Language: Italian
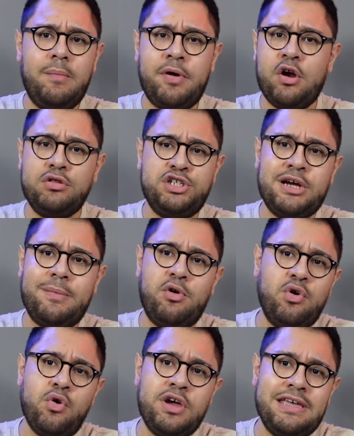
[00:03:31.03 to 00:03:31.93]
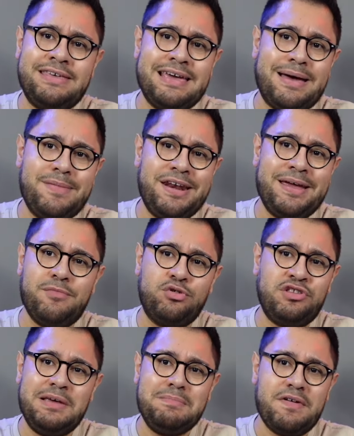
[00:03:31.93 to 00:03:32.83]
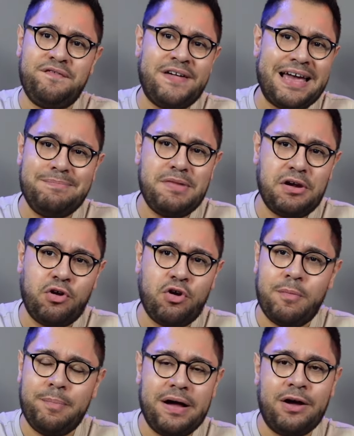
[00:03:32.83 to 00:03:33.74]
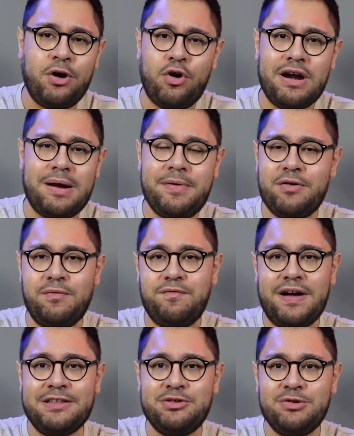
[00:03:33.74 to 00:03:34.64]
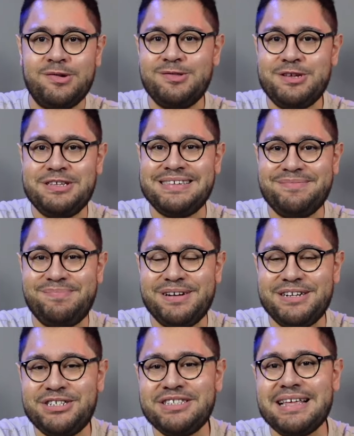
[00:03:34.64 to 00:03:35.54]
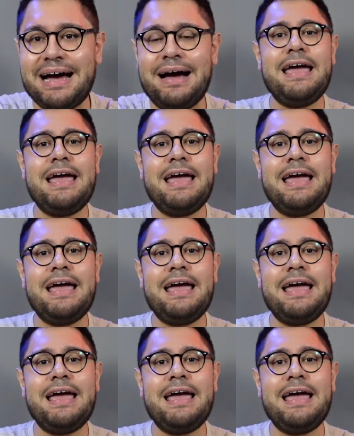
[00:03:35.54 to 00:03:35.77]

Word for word: però diciamo noi chiameremo Team Fiber Cop ancora per un fatto di semplicità